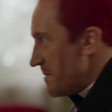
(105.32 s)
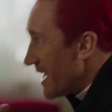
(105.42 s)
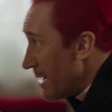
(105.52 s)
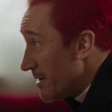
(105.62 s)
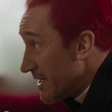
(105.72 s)

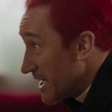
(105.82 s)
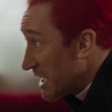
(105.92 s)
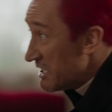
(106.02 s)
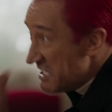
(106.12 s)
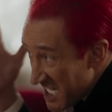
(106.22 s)
Wybieramy
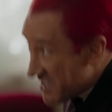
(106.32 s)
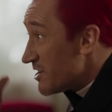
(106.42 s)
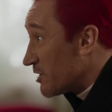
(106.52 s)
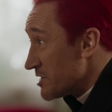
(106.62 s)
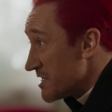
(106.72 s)
ich nie
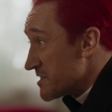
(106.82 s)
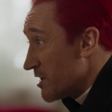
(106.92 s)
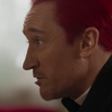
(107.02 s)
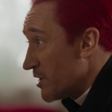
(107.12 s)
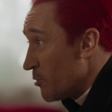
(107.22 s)
tylko ze
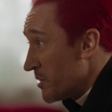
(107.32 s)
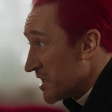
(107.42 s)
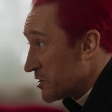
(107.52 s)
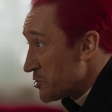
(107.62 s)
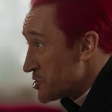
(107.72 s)
względu na
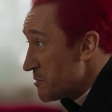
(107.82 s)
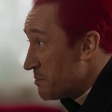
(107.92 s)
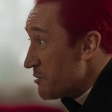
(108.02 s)
umiejętności